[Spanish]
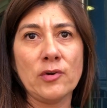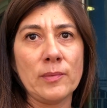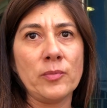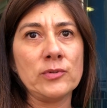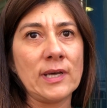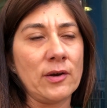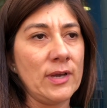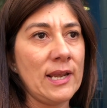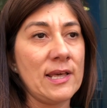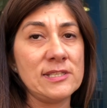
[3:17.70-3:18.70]
los imputados.
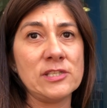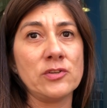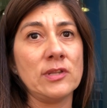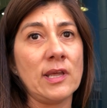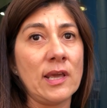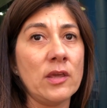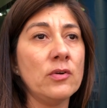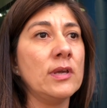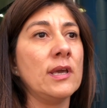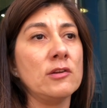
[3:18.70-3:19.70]
Es la decisión de
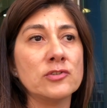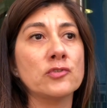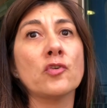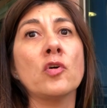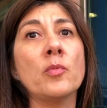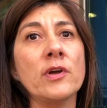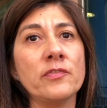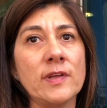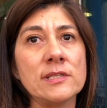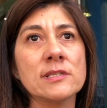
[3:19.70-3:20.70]
ellos que nosotros como
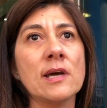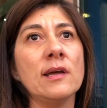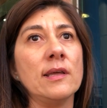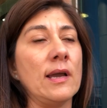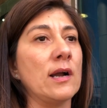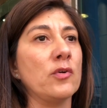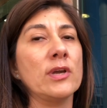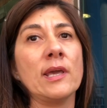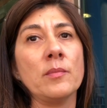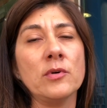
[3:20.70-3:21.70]
defensa eh,
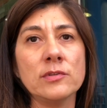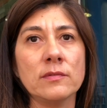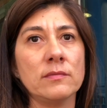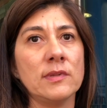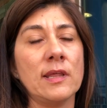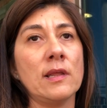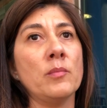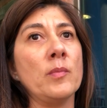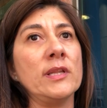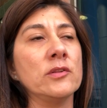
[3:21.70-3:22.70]
acogemos desde el
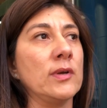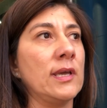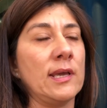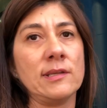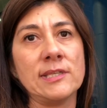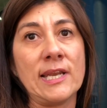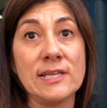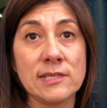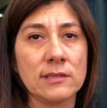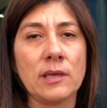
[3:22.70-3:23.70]
momento en que se
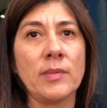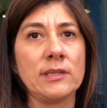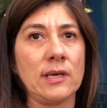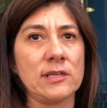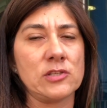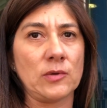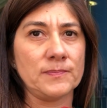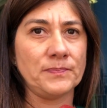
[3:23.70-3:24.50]
inicia esta investigación.